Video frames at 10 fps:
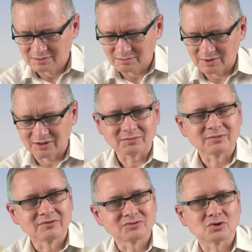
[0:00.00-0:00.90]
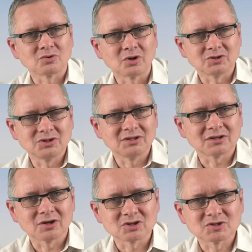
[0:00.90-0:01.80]
mają w ciągu godziny
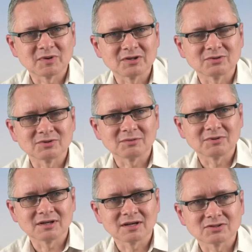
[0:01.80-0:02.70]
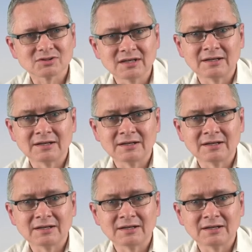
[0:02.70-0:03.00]
takiego rozpędu nabierać.